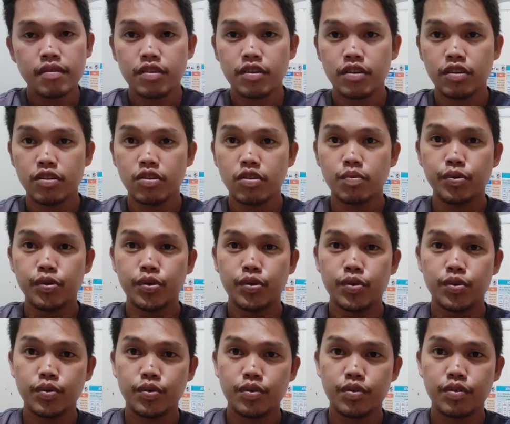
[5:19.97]
ito po
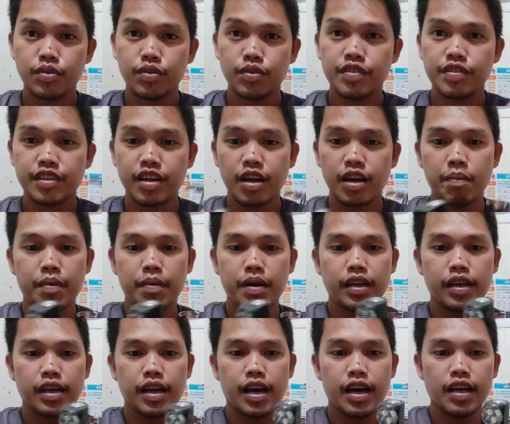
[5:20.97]
yung strap ang
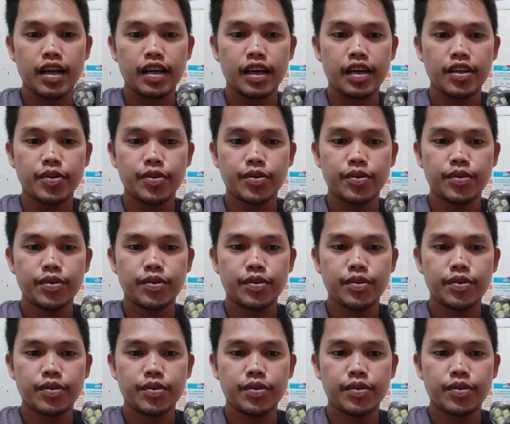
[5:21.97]
ilalagay nyo